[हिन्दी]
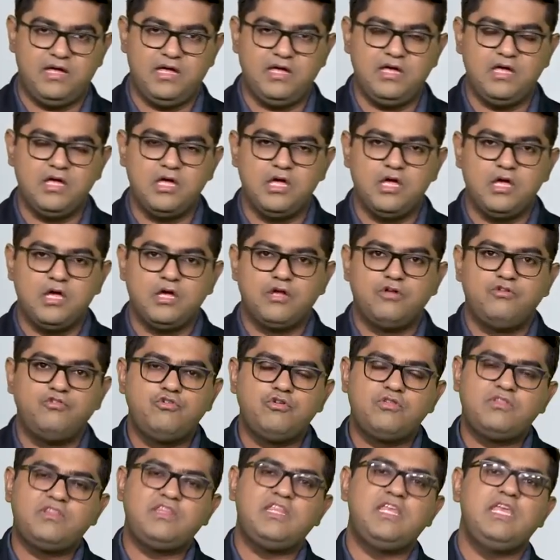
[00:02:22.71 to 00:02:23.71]
में
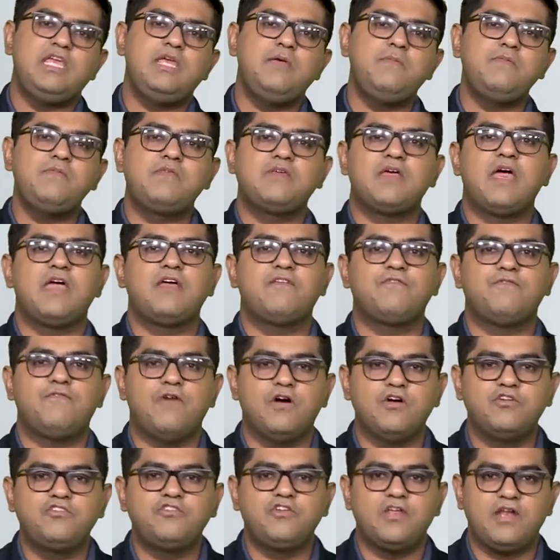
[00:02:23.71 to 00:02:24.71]
जो थीम्स का एक
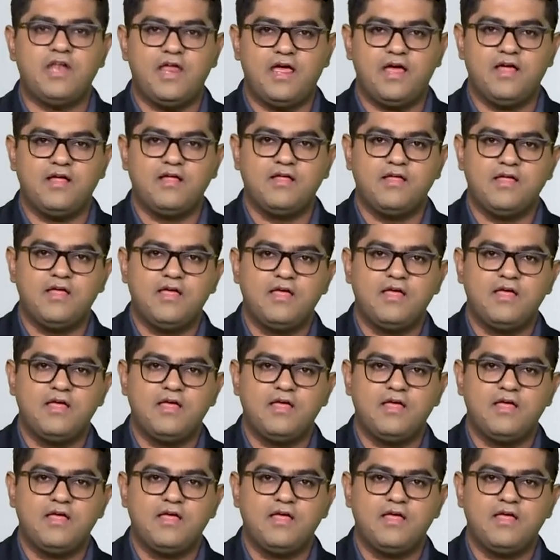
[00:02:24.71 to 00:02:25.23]
फंक्शन है